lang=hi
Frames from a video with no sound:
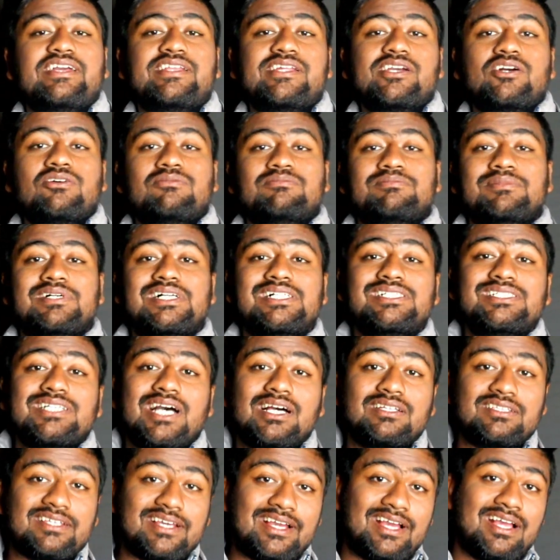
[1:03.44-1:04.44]
देखने को मिल
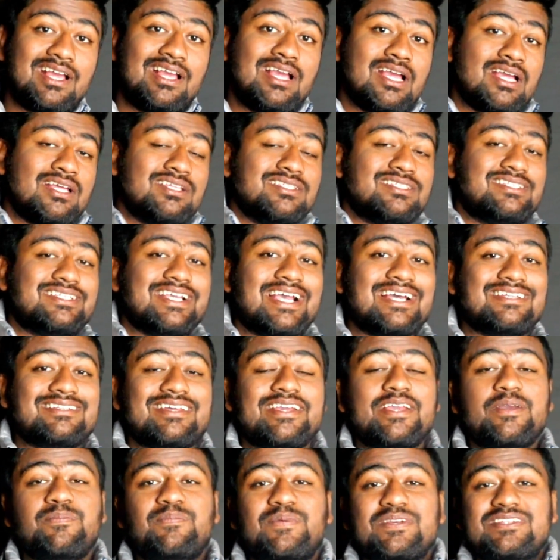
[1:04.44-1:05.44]
जाते हैं जैसा
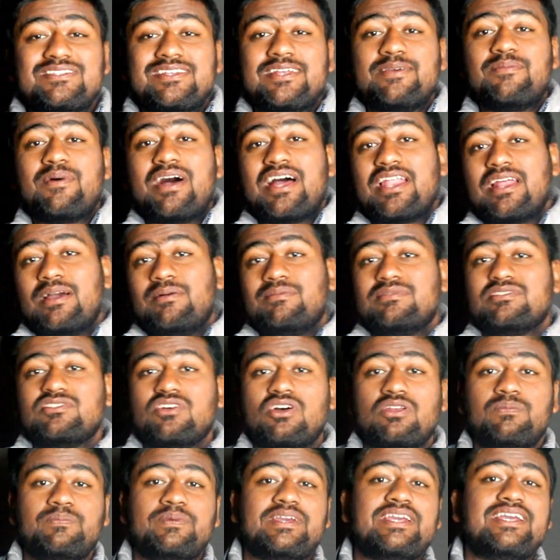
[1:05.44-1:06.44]
कि पिछली बार
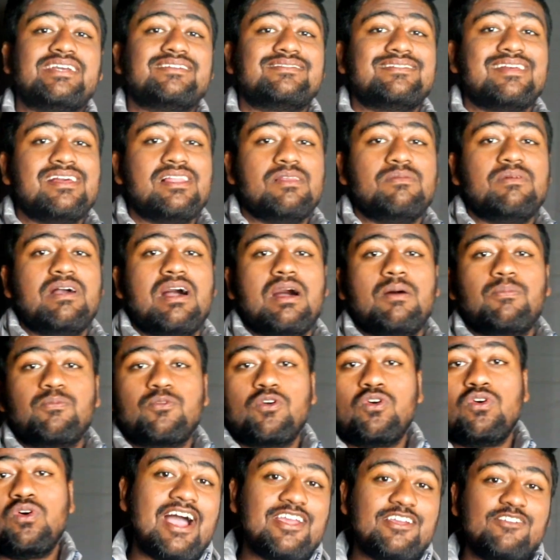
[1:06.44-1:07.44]
अमेजोन पे एक सेल में
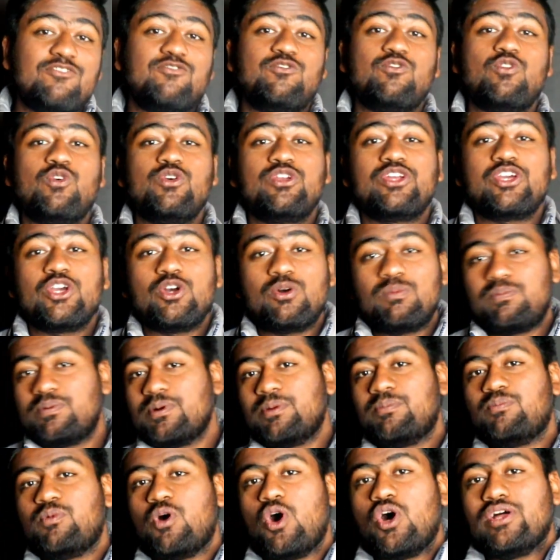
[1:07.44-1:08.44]
आपको आईफोन के
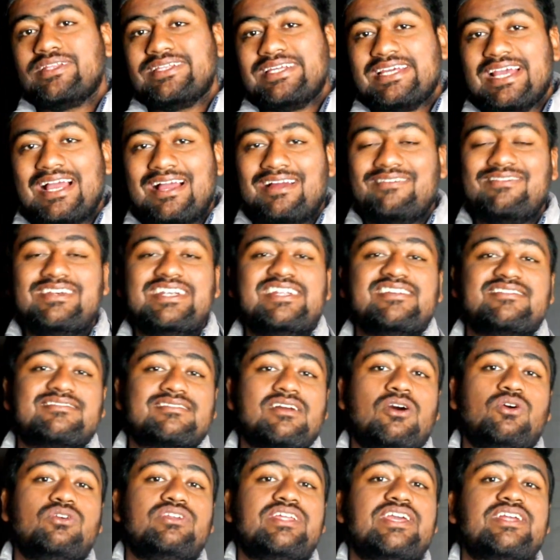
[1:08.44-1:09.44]
ऊपर बहुत ही हैवी
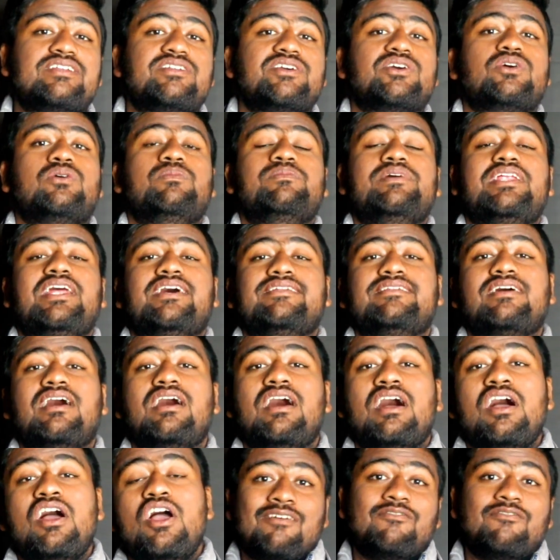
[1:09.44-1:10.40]
डिस्काउंट देखने को मिला था